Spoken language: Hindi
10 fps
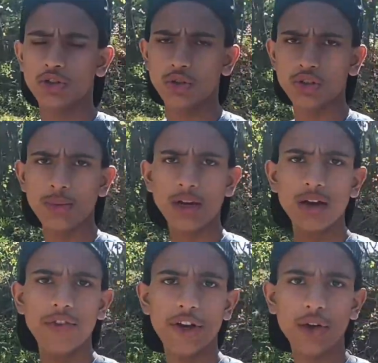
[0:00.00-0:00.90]
तो दोस्तों मैं
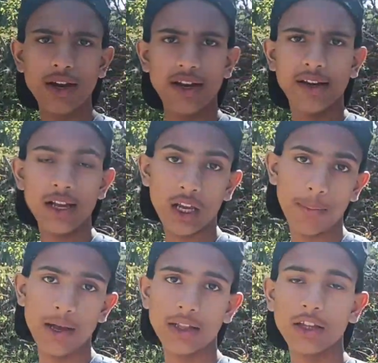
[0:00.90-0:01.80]
कल वीडियो का एंडिंग नहीं कर
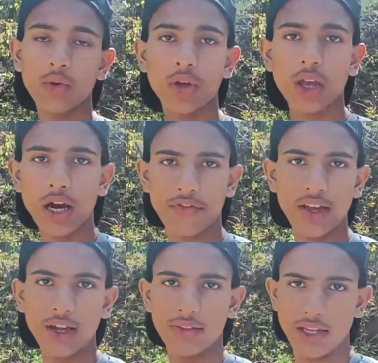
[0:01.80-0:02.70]
पाया था क्योंकि काफ़ी
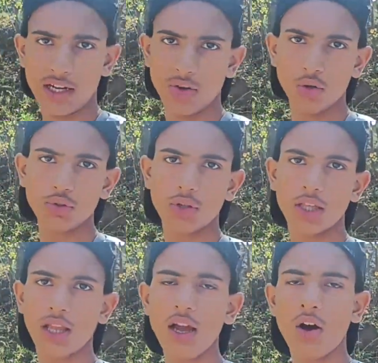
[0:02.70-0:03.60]
अंधेरा हो चुका
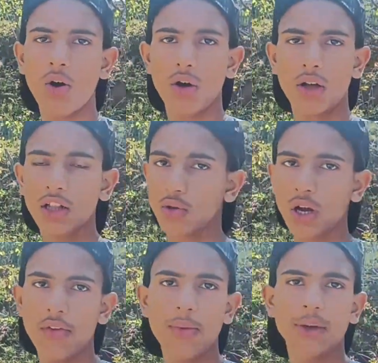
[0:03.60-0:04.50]
था और कल तो
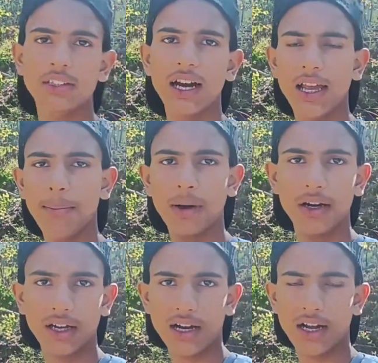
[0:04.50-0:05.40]
काफ़ी मज़ा आया
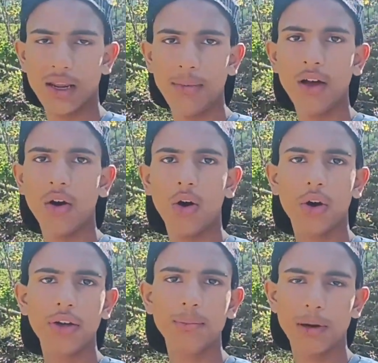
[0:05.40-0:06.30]
परांठा खाने में
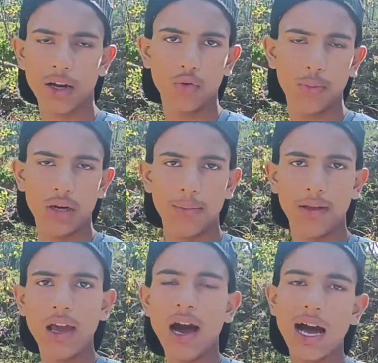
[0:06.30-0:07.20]
और पार्क घूमने में
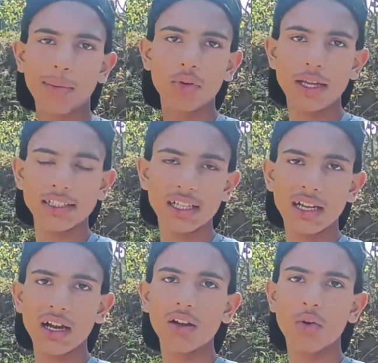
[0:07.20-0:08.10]
आपको कैसा
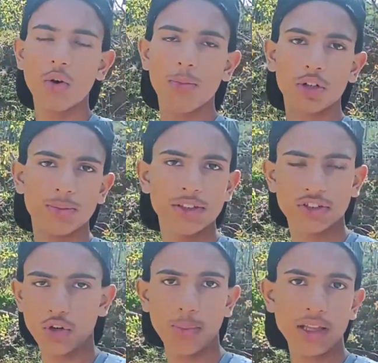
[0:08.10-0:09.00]
लगा कॉमेंट बॉक्स में
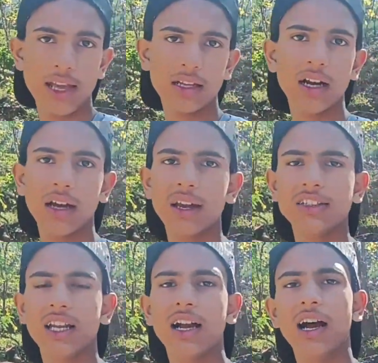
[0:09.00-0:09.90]
ज़रूर बताइएगा अगर
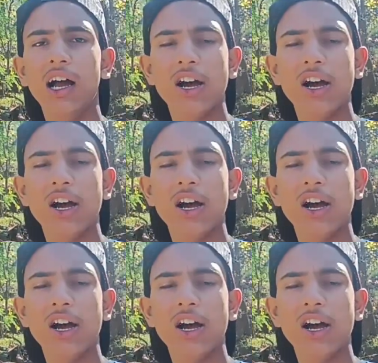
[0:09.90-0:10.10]
अच्छा लगा